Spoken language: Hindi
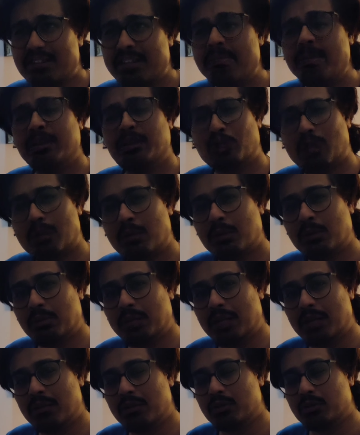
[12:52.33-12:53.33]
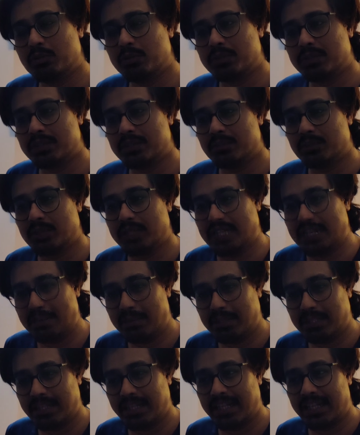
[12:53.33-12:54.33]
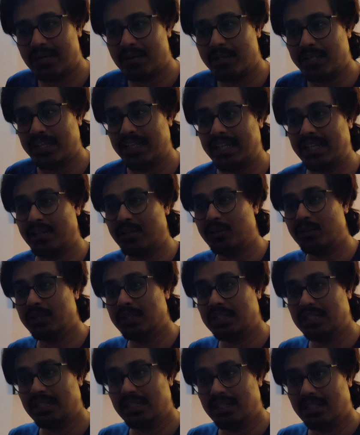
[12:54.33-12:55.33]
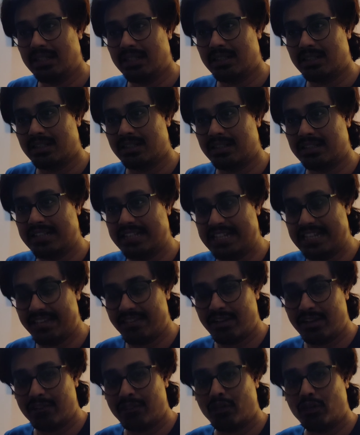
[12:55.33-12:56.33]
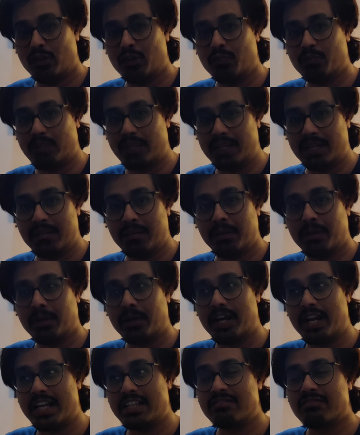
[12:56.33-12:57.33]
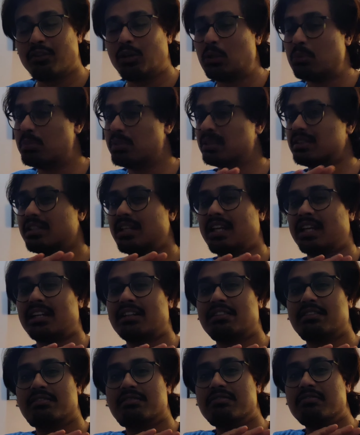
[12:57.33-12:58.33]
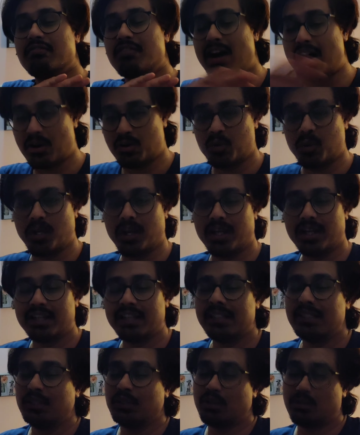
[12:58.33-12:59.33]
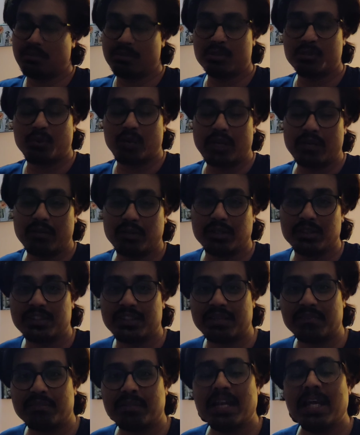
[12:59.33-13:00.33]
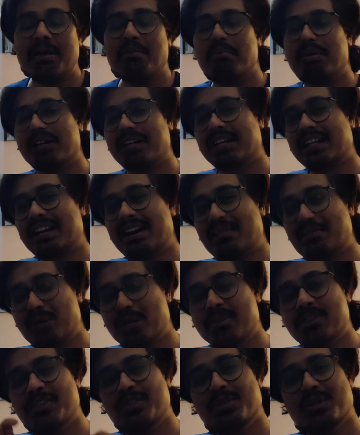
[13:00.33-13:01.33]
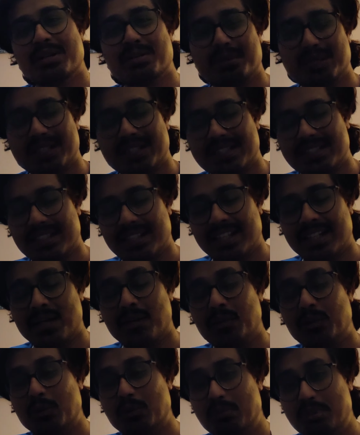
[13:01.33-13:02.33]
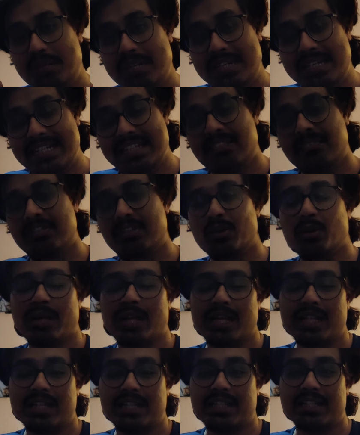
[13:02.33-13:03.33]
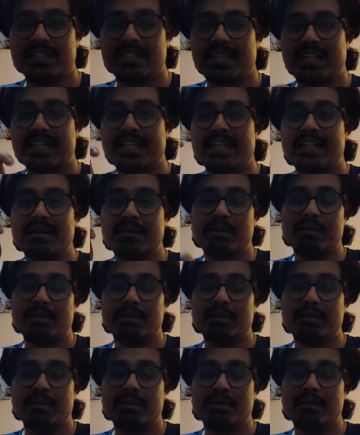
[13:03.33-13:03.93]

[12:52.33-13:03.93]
फीडबैक थोड़ा बहुत मिला हुआ है उसमें से मुझे यही बताया गया हुआ है कि यू नो ये वाला वॉल्यूम बिल्डअप है और नेक्स्ट वॉल्यूम इज लाइक फार हुआ है तो आई एम जस्ट वेटिंग फॉर द सेम पर अगर आपको ये वीडियो अभी तक अच्छा लगा हो तो प्लीज़ वीडियो को लाइक करके जाइएगा